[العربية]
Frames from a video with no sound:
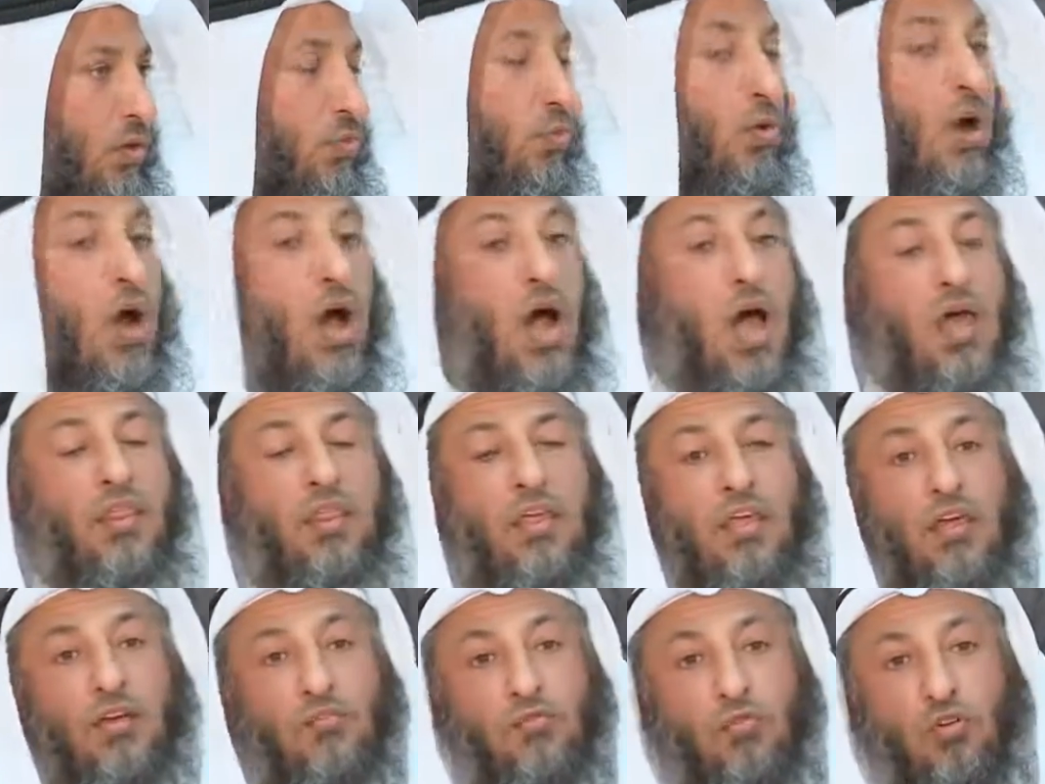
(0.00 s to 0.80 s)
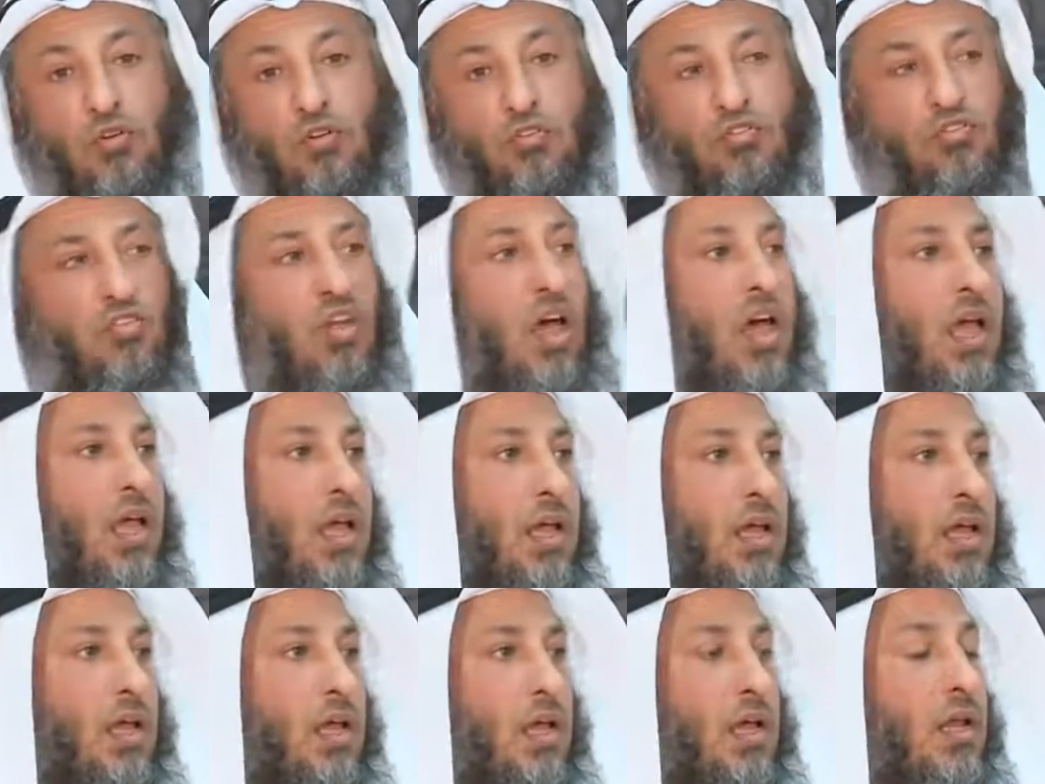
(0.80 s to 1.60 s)
وهذه فرصة
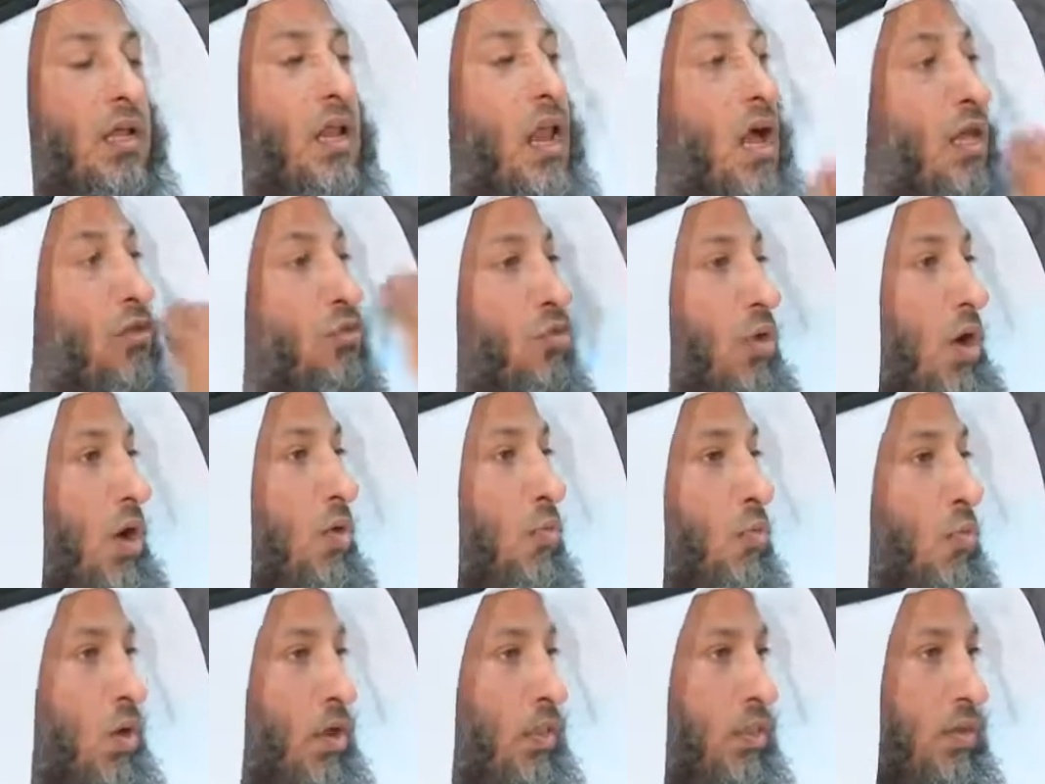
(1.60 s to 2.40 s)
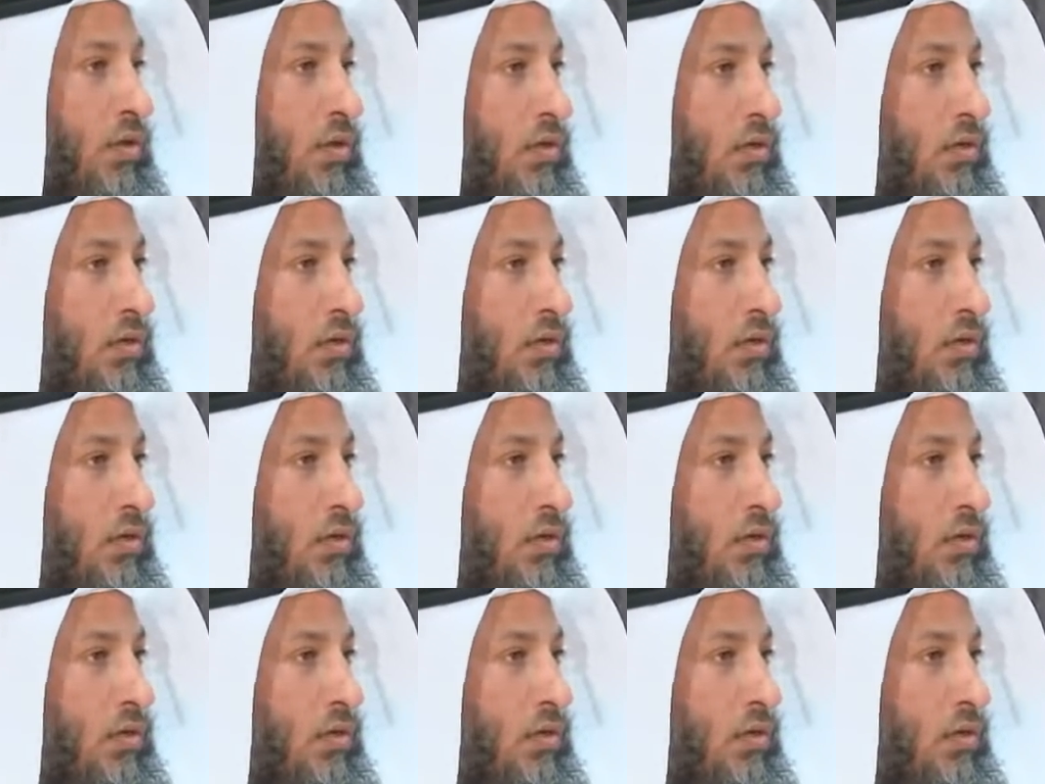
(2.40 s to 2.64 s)
لا تعوض